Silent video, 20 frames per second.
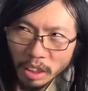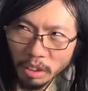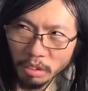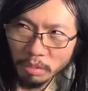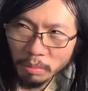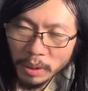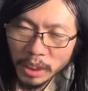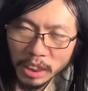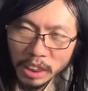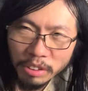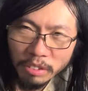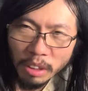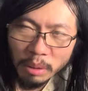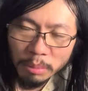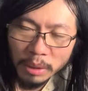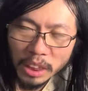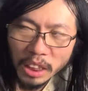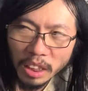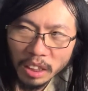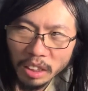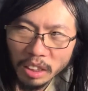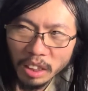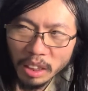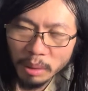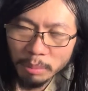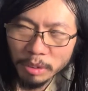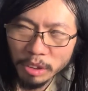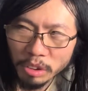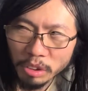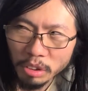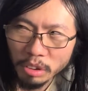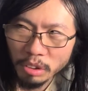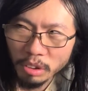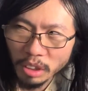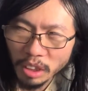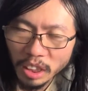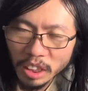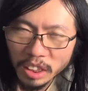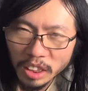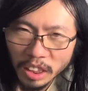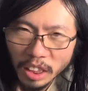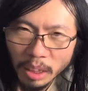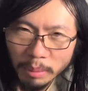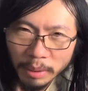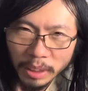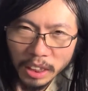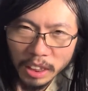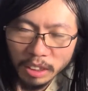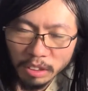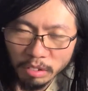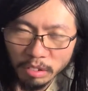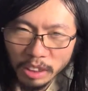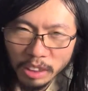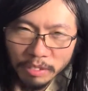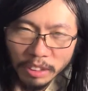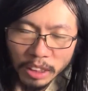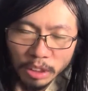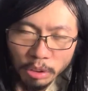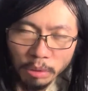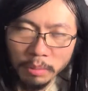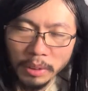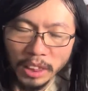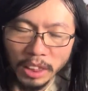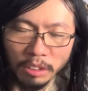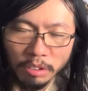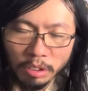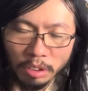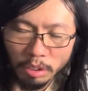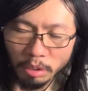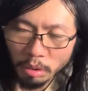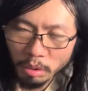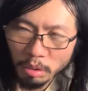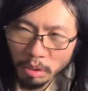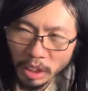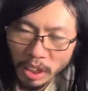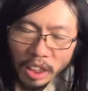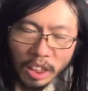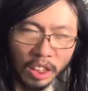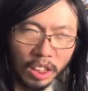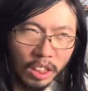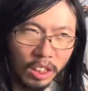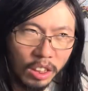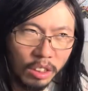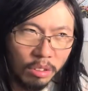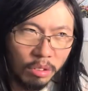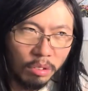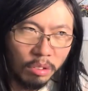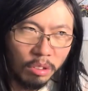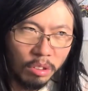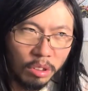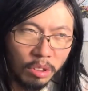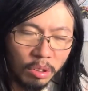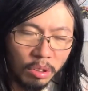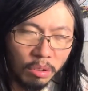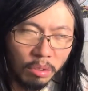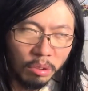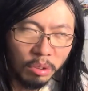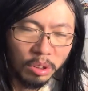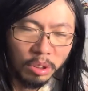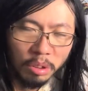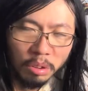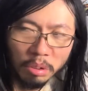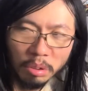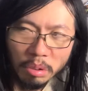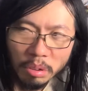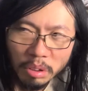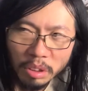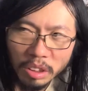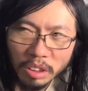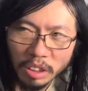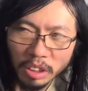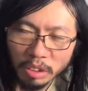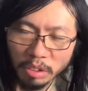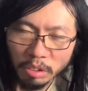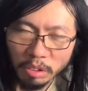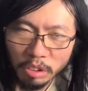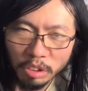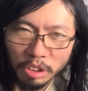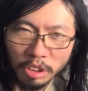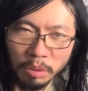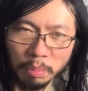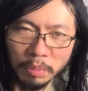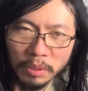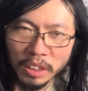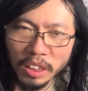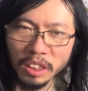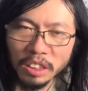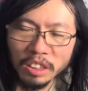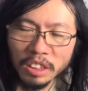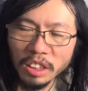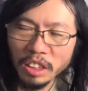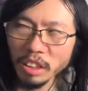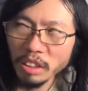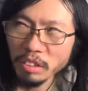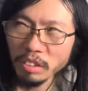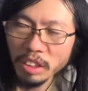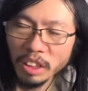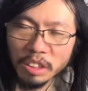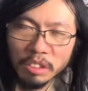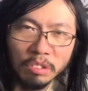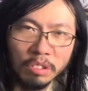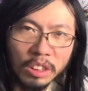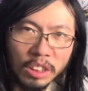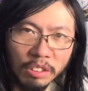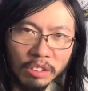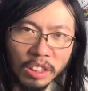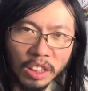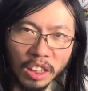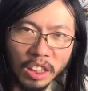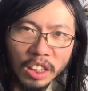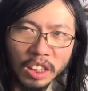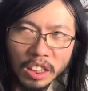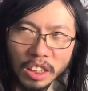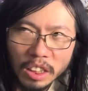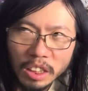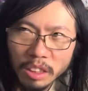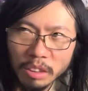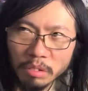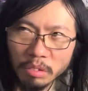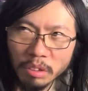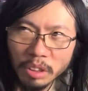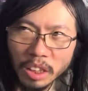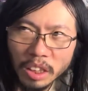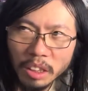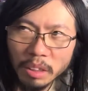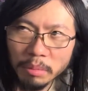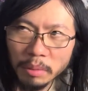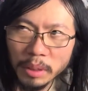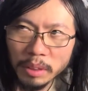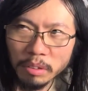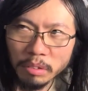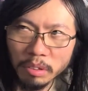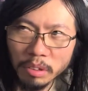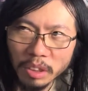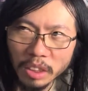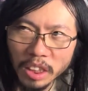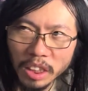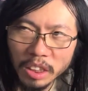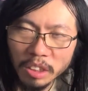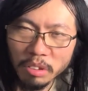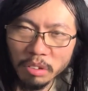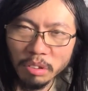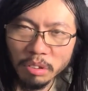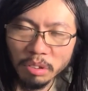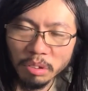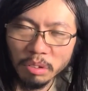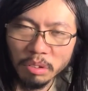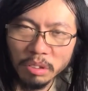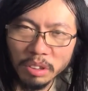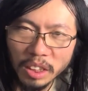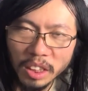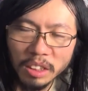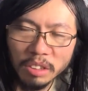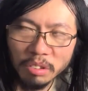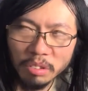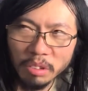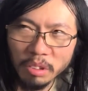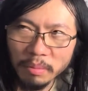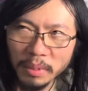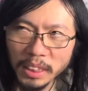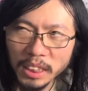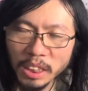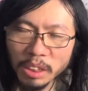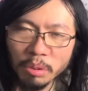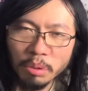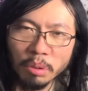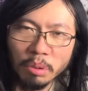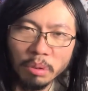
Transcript: 1話見たらもうその完全にハマって、その2話以降見れるっていうことで、その推しの子っていうのはその90分なんですね、最初の1話が。それがその劇場でその先行